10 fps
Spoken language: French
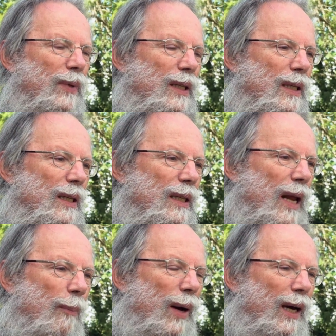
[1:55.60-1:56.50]

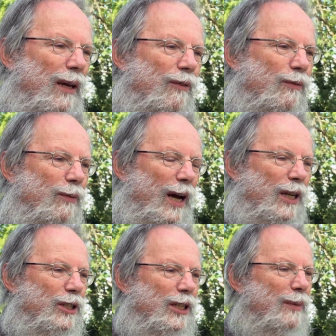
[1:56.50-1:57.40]
il, apparaît
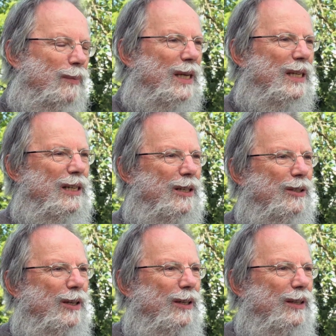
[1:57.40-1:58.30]
âgé, mais
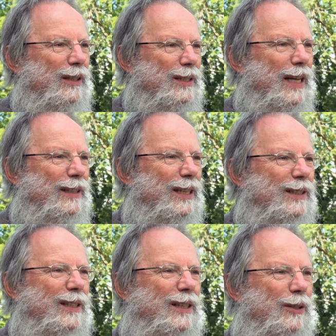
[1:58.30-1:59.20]
dans sa
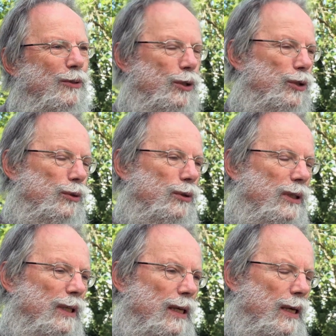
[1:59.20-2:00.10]
tête, il est encore jeune.
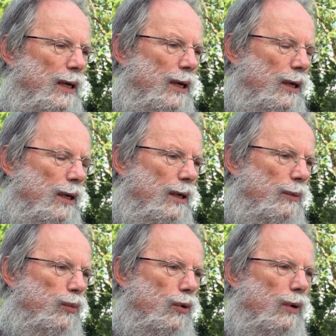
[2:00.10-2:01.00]

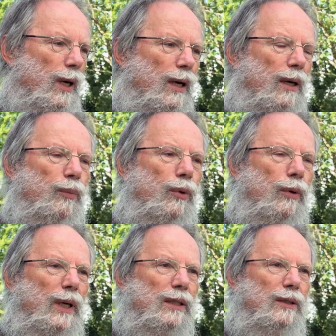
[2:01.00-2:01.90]
Pourquoi,
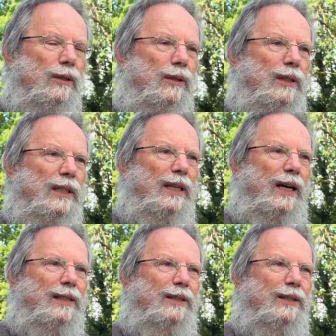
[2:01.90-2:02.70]
pourquoi est-ce que l'idéal,